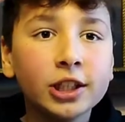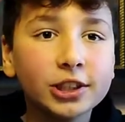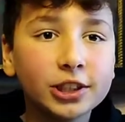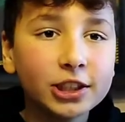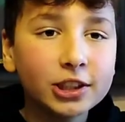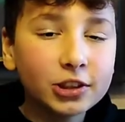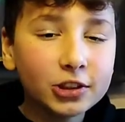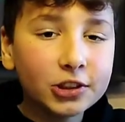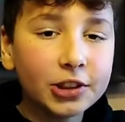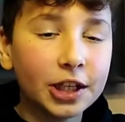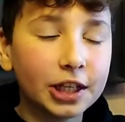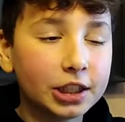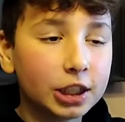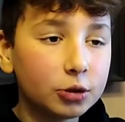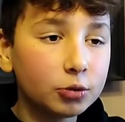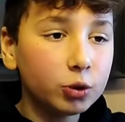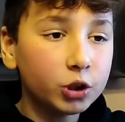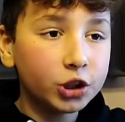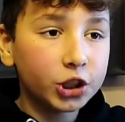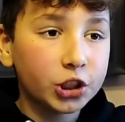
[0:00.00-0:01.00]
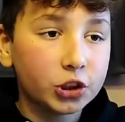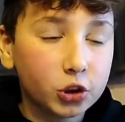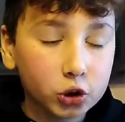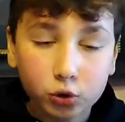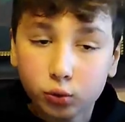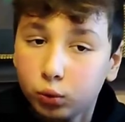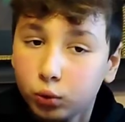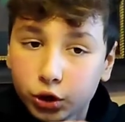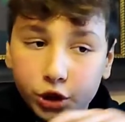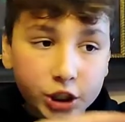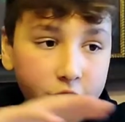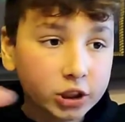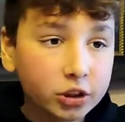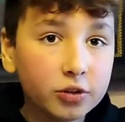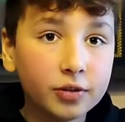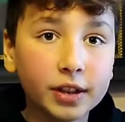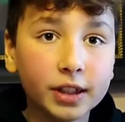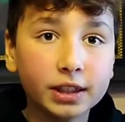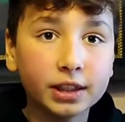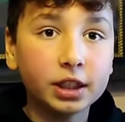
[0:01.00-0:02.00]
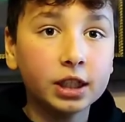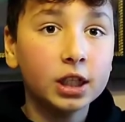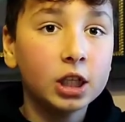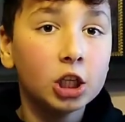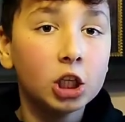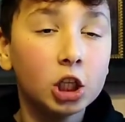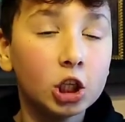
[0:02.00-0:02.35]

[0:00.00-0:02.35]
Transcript: 180, 200, 220.